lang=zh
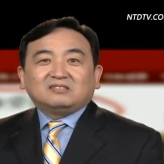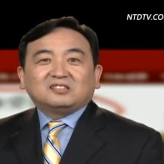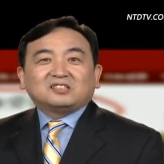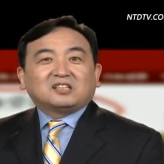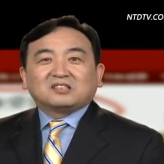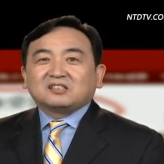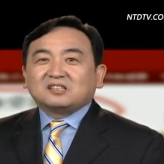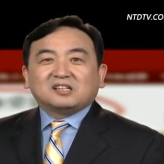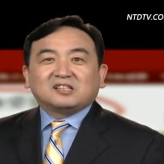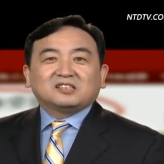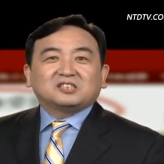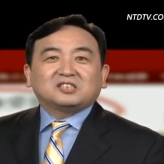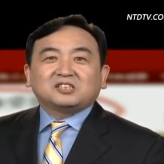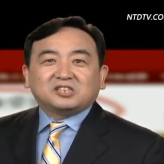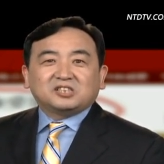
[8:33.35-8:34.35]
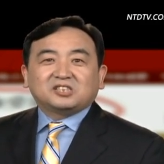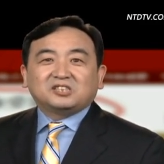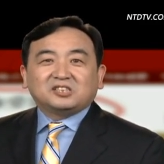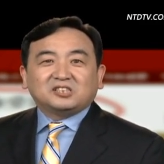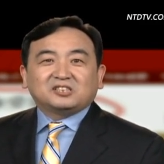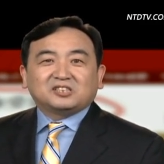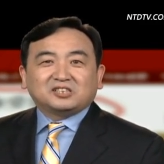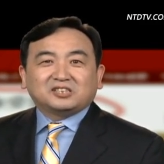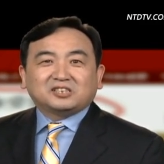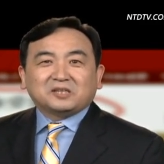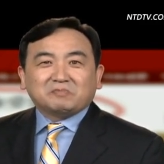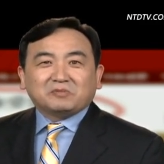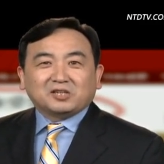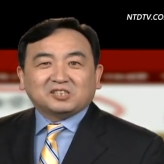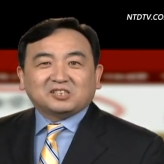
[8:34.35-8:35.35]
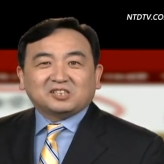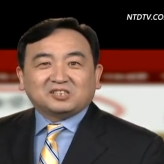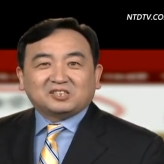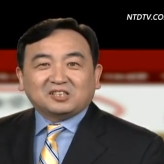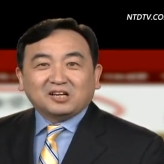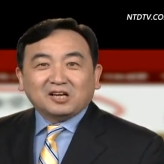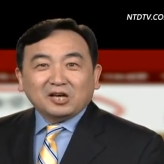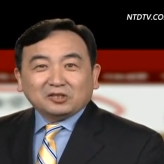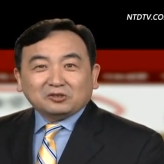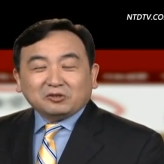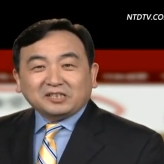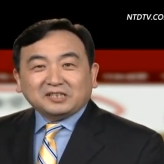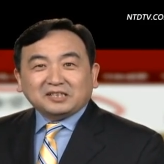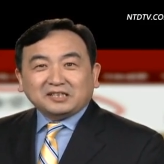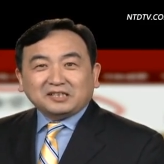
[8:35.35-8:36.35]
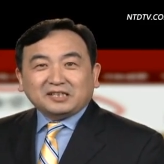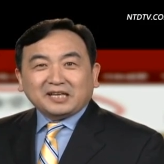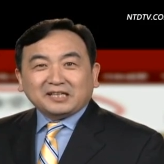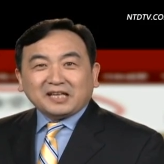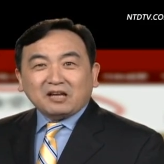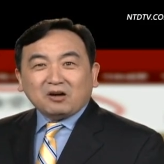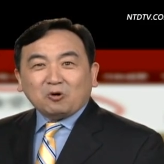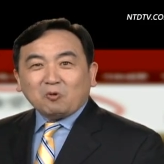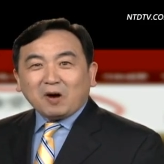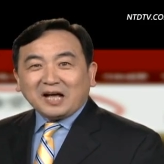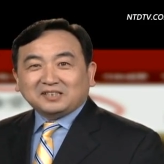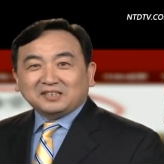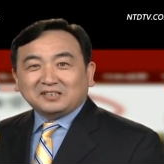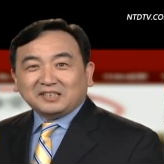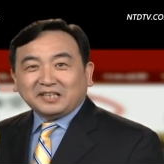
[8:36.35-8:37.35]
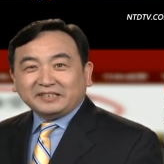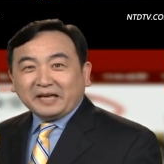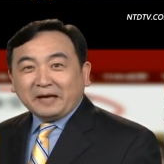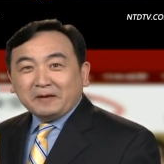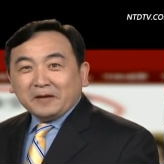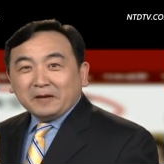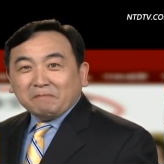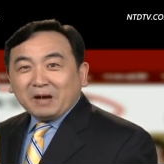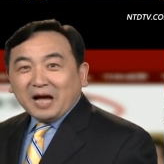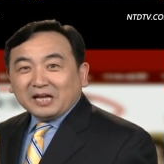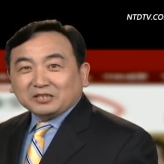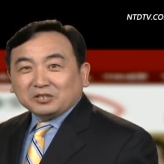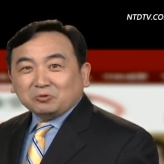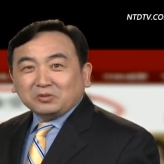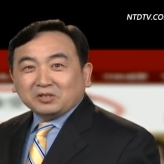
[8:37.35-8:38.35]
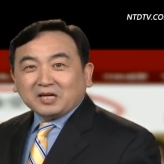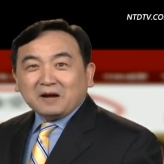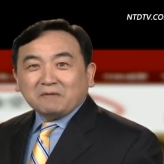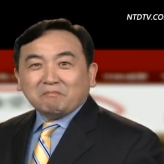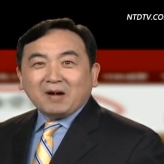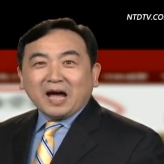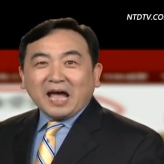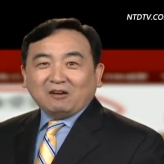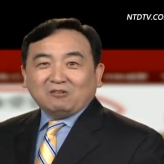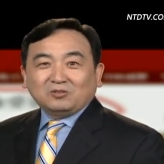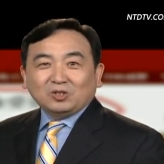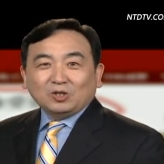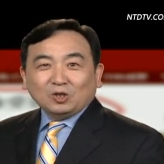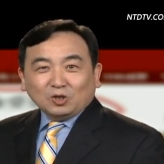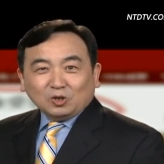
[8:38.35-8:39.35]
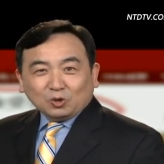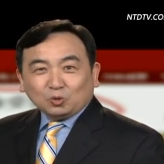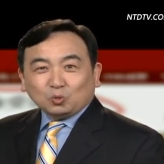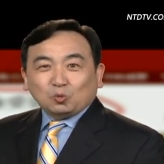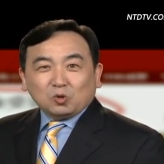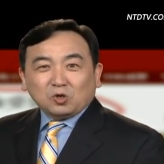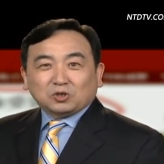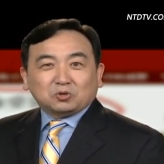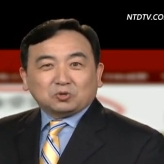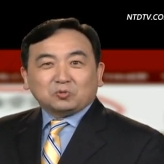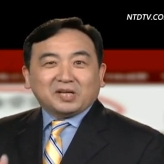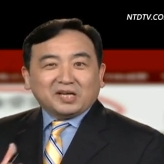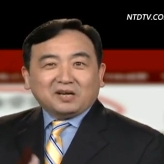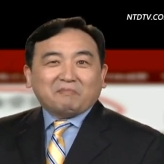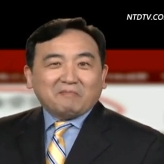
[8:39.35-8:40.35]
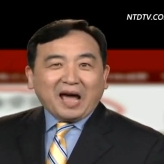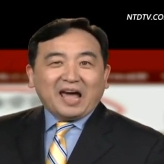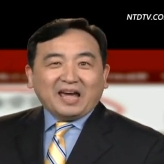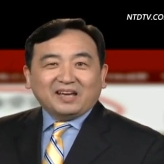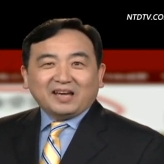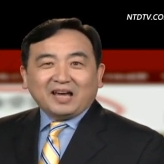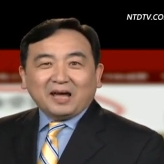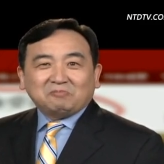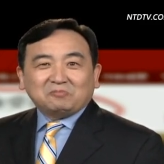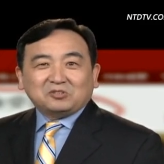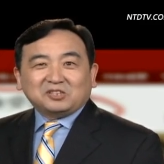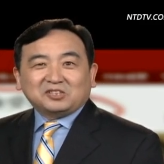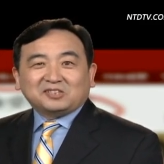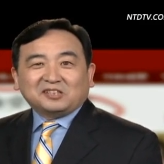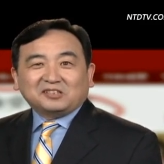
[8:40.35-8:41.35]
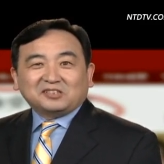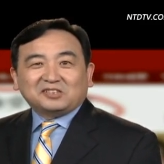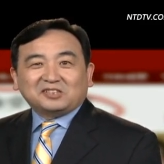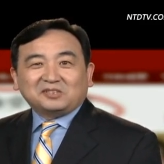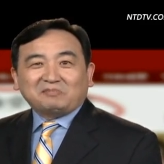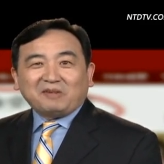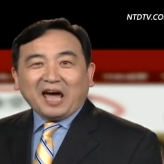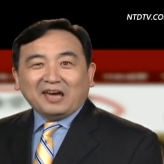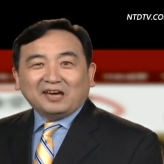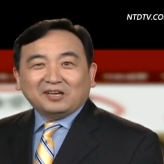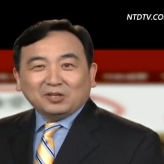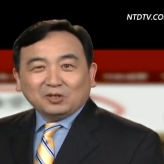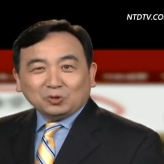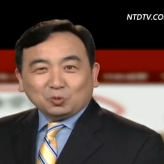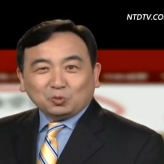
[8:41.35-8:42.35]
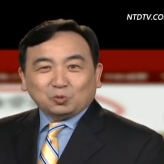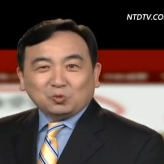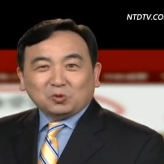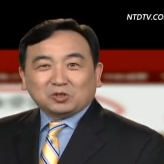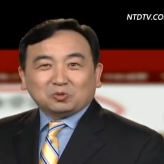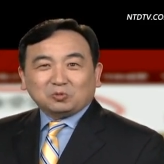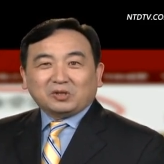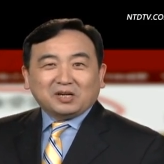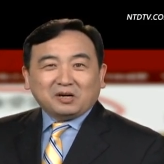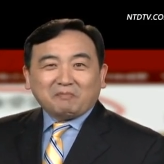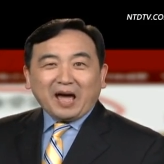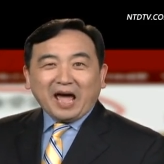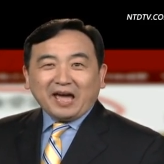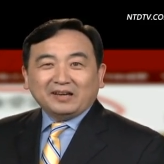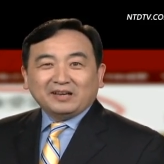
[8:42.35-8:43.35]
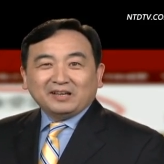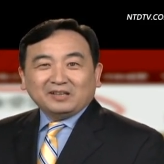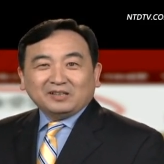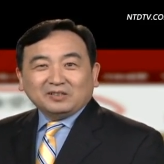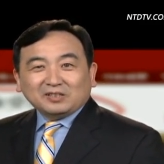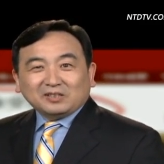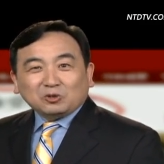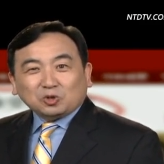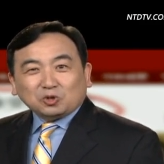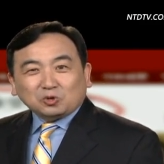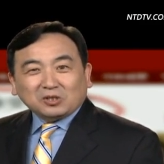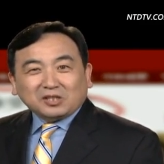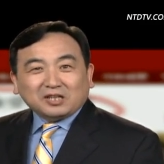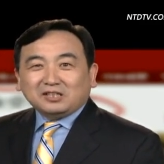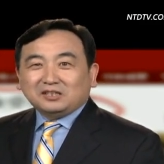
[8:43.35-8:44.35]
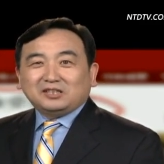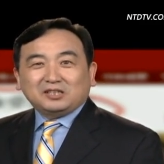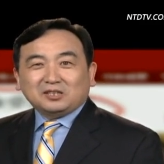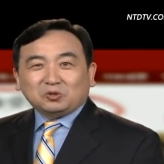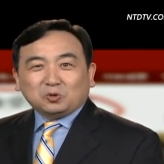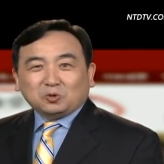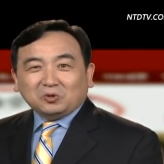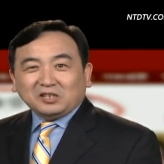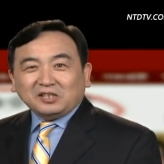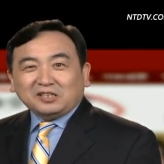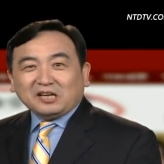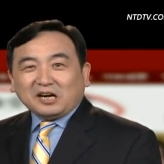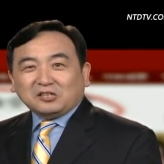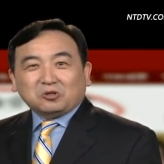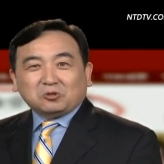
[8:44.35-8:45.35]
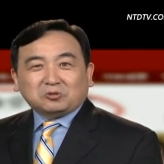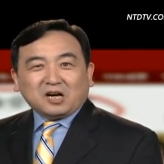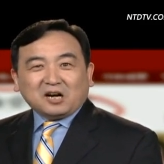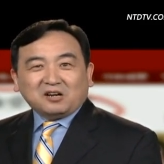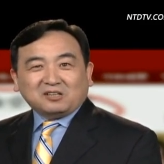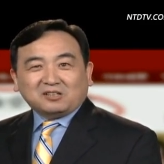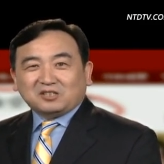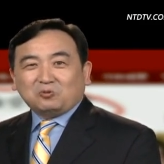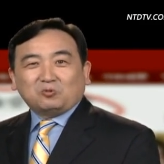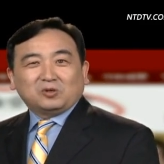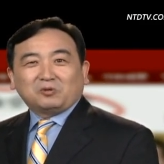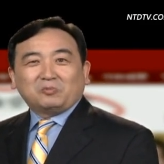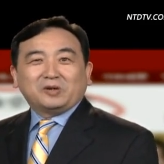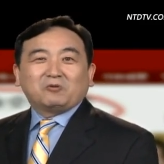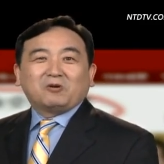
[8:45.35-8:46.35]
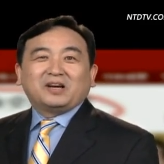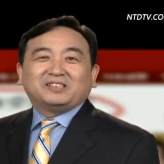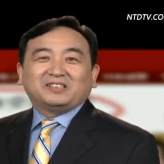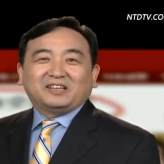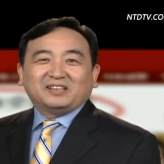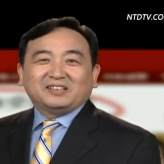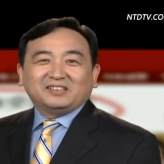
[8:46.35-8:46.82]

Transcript: 整个的事实是这么个事实，所以今天他要划清界限，把周永康卖了，剁碎了卖，还不是整尸卖，剁碎了卖，说的很清楚，一点肉渣跟我都没关系。